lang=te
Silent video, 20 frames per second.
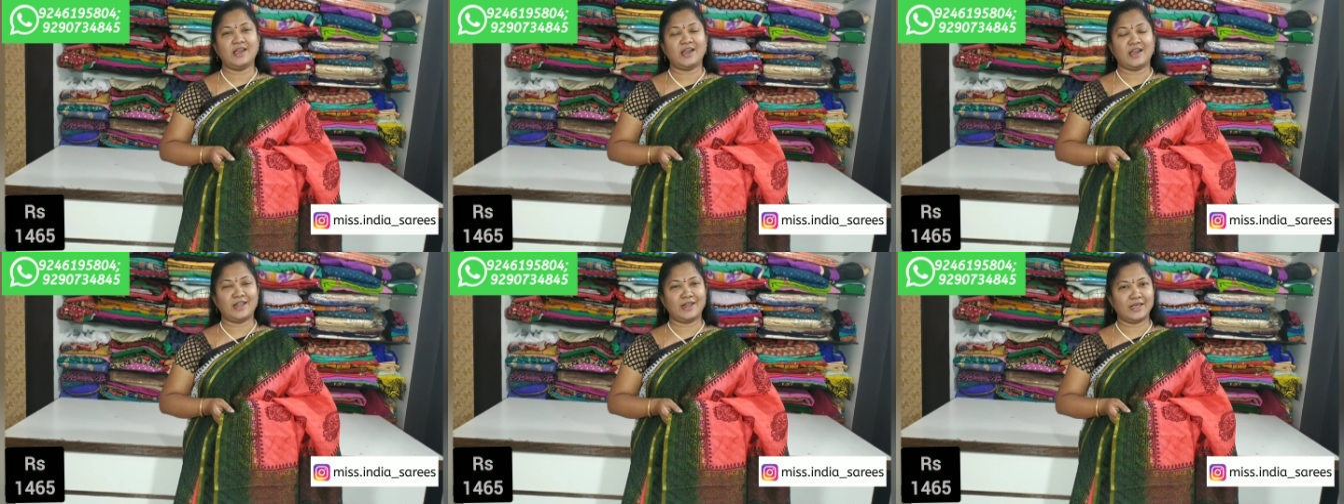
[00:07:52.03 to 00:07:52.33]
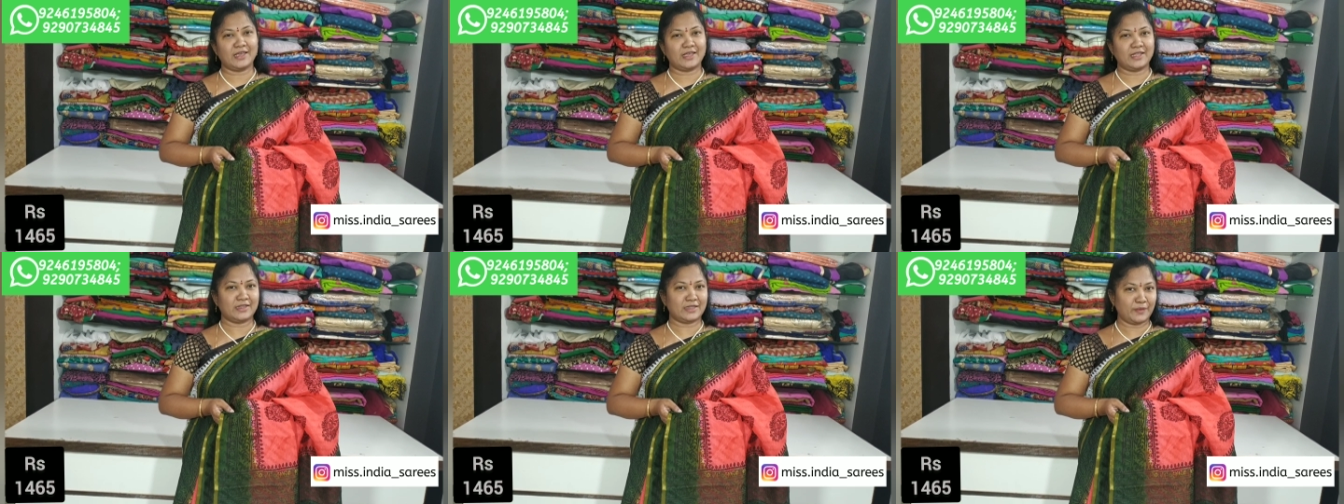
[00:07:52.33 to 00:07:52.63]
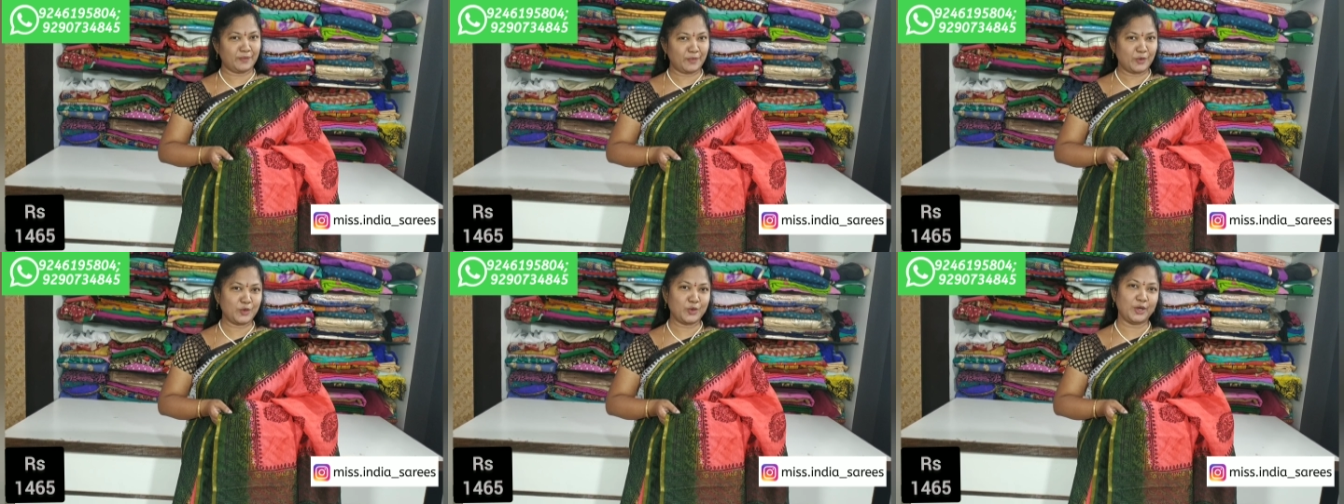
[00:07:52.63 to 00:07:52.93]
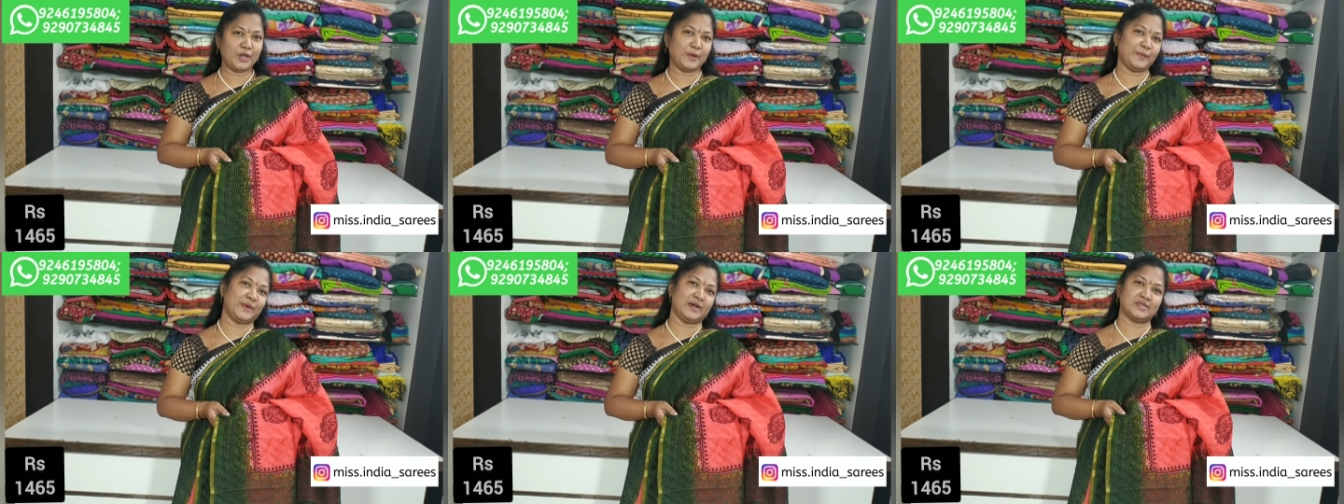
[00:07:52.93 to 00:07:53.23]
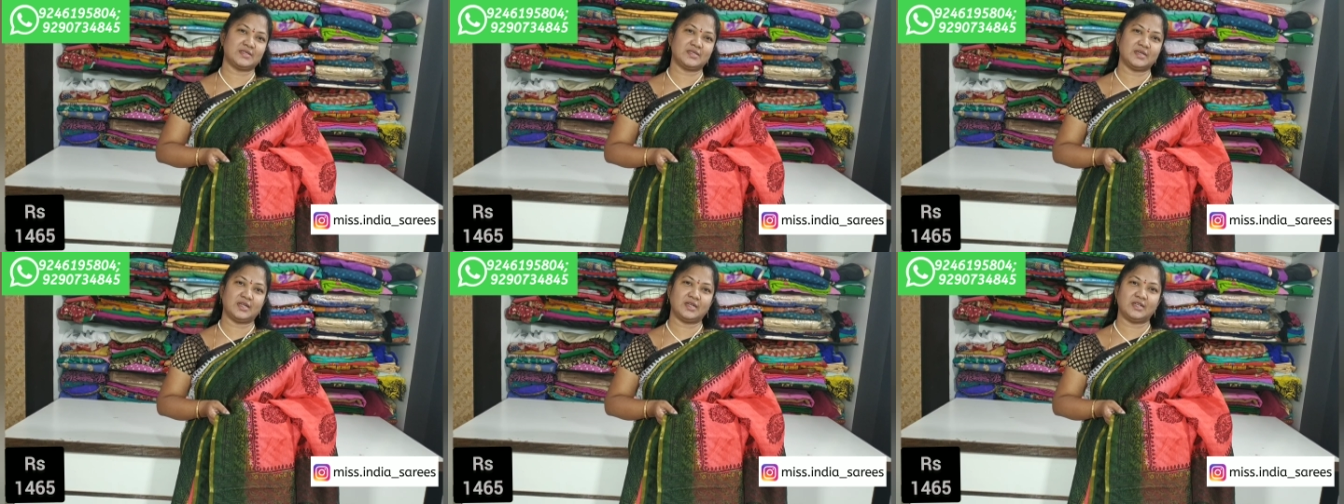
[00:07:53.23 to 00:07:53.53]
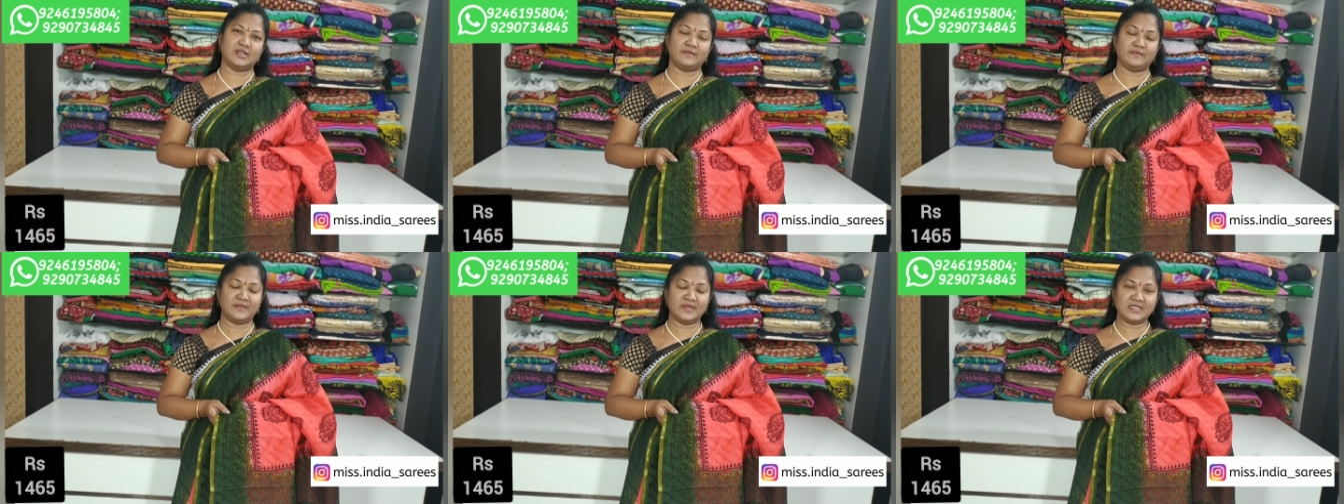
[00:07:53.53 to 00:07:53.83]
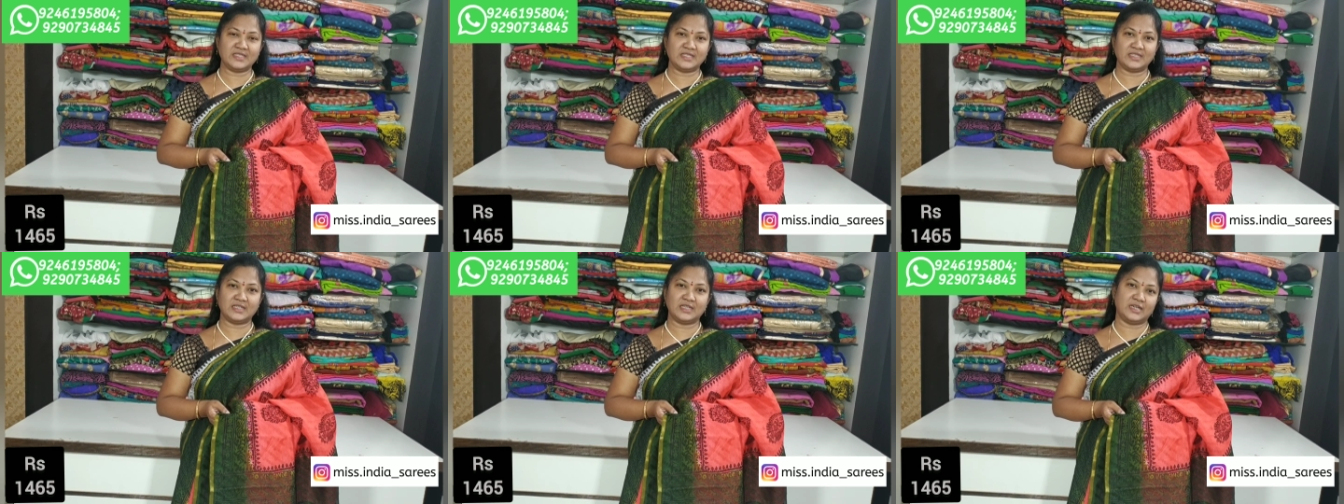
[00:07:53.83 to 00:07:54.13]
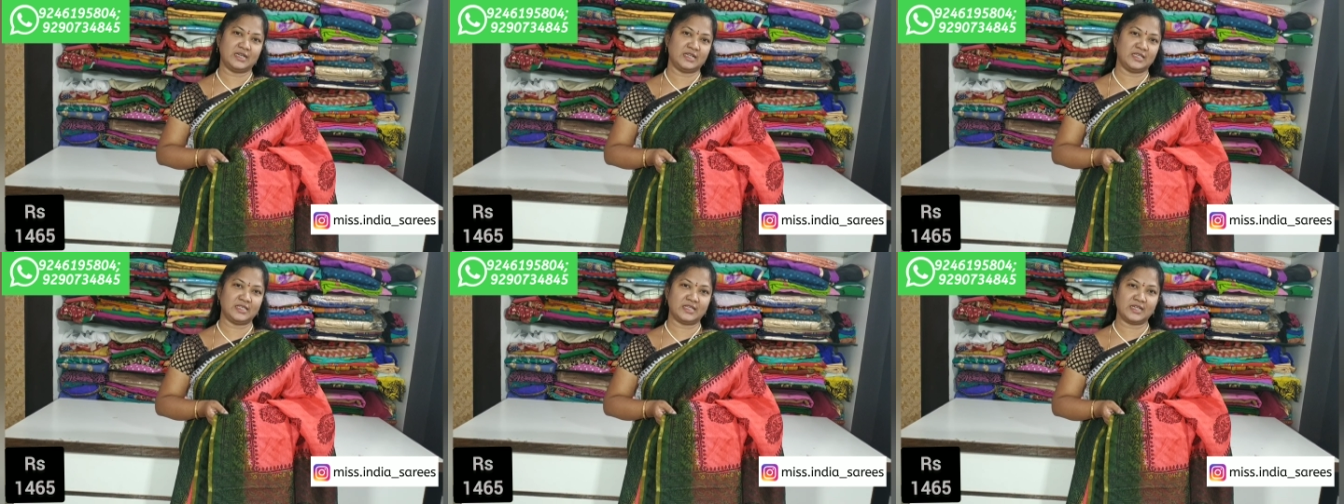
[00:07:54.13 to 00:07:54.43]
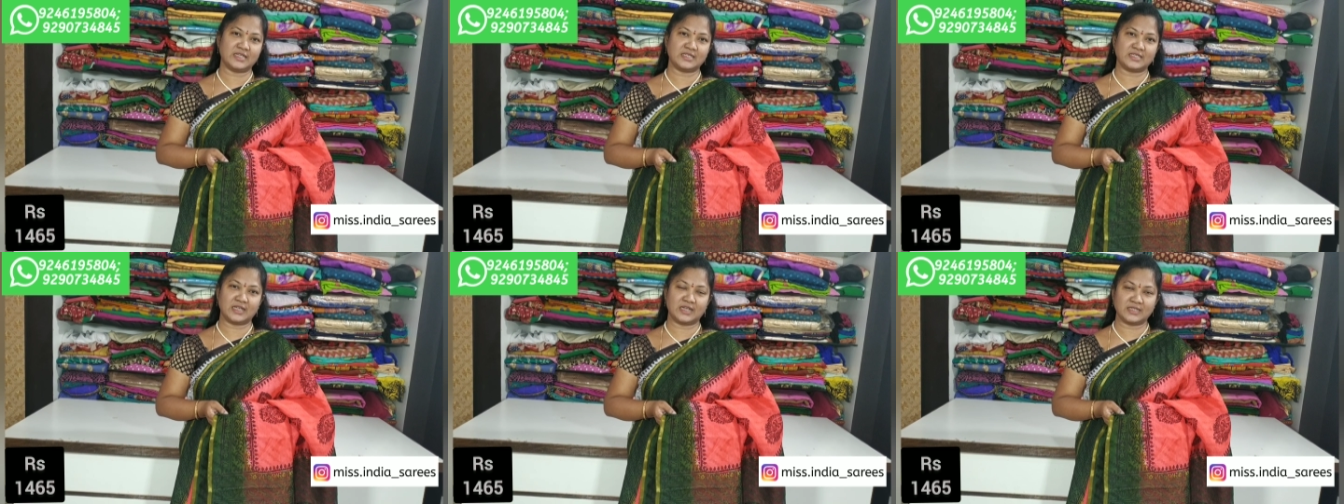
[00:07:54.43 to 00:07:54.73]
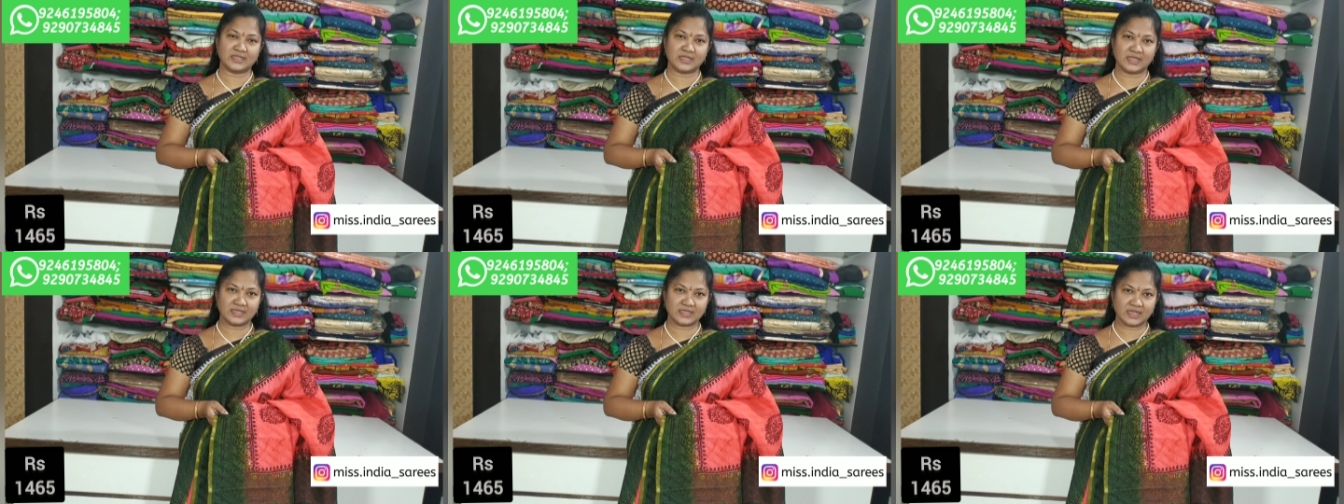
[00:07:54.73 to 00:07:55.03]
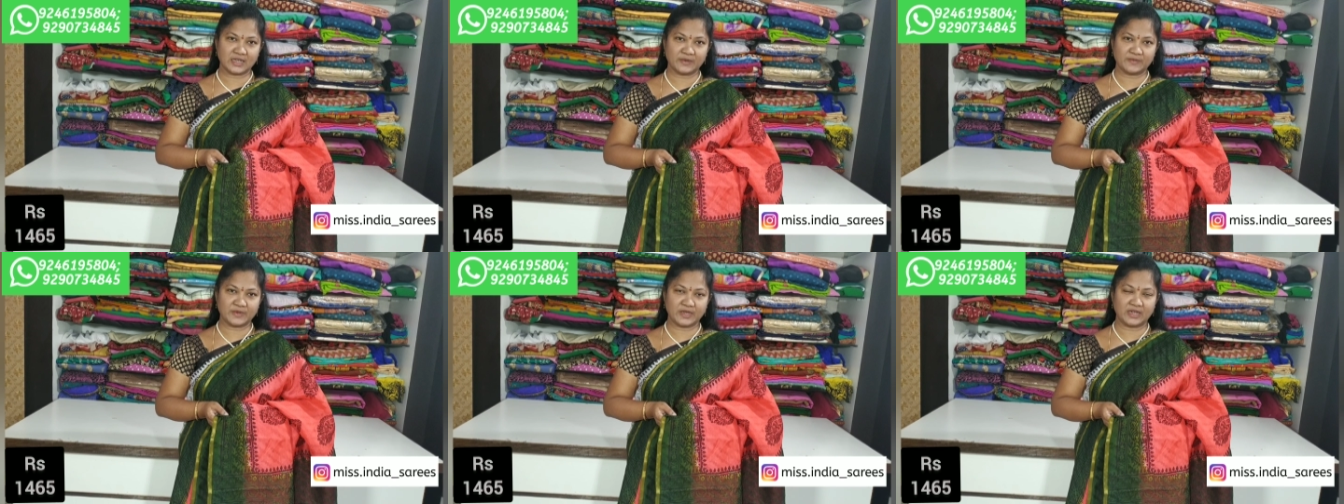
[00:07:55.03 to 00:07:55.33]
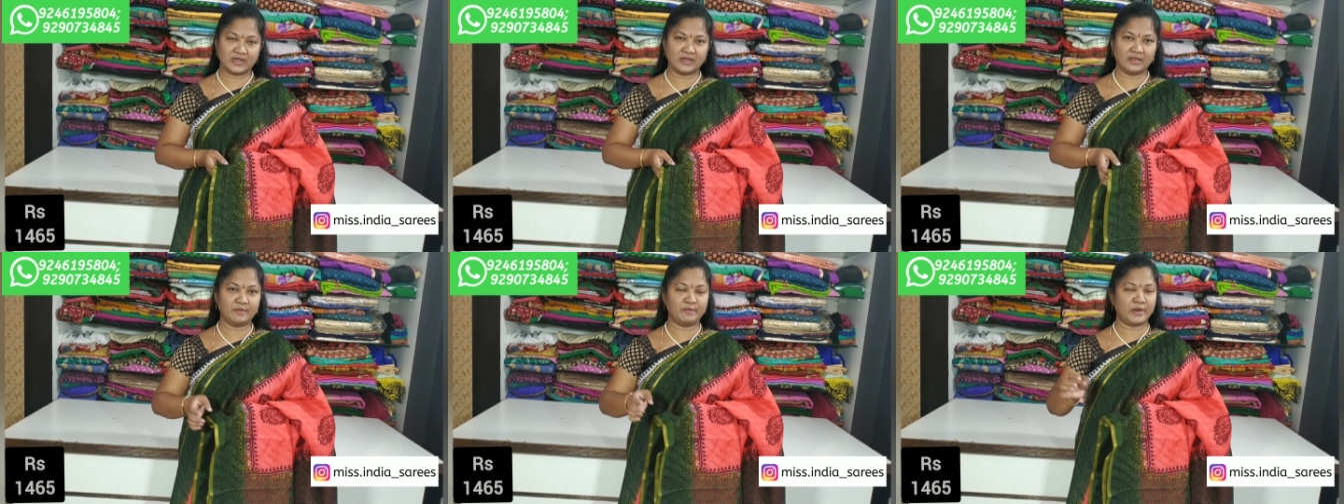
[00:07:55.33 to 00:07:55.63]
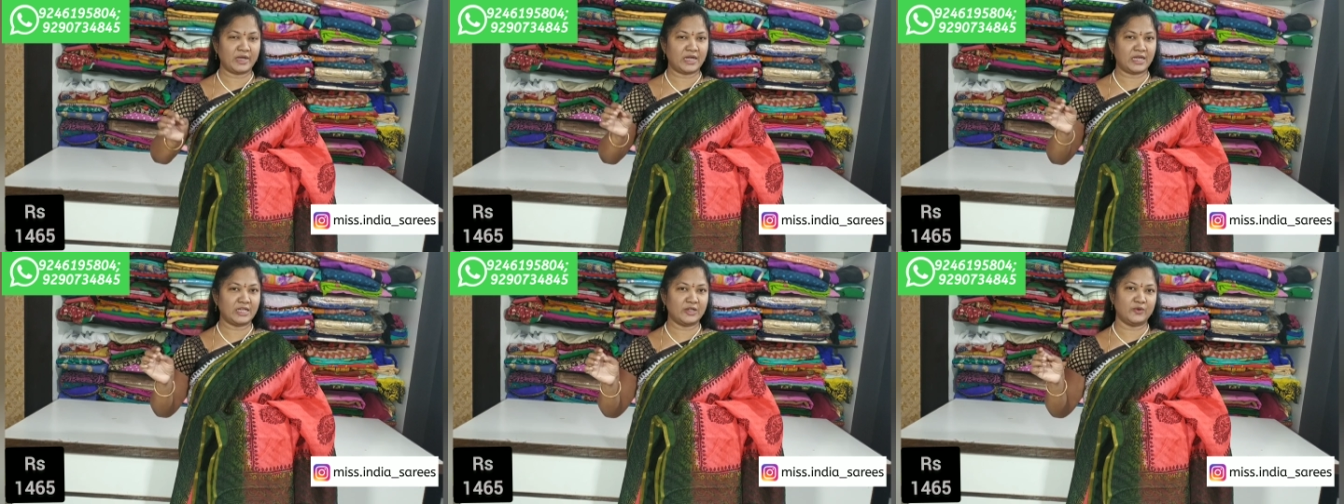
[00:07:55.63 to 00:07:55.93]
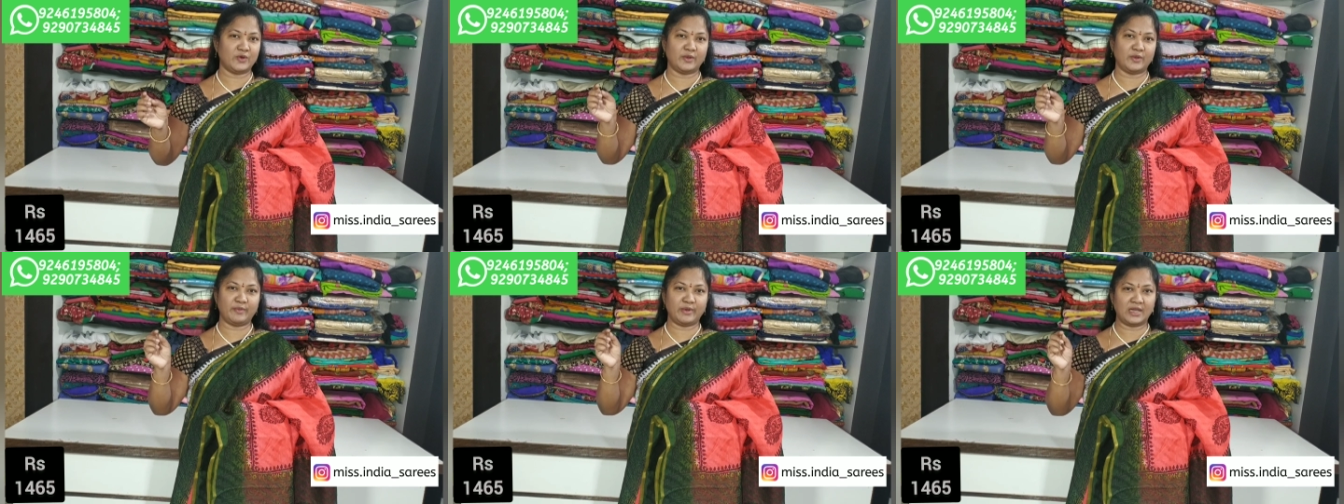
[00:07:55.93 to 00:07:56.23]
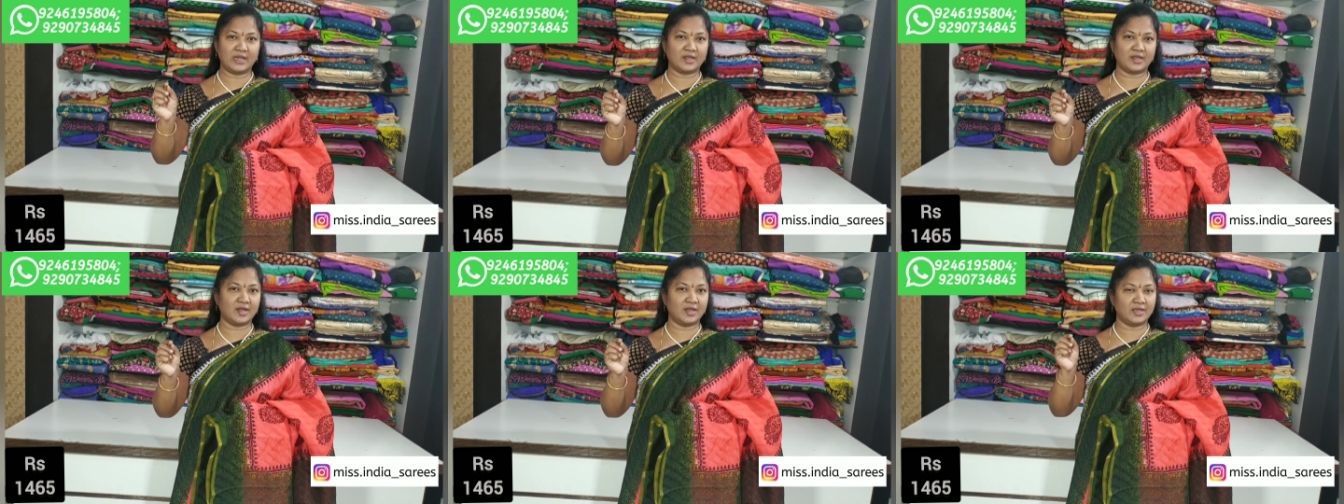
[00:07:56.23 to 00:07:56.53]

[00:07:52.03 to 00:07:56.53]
అలాగే తప్పకుండా మా ఛానల్ని మిస్ ఇండియా డిజైనర్స్ ఛానల్ సబ్స్క్రైబ్ చేయండి పక్కనే ఉన్న బెల్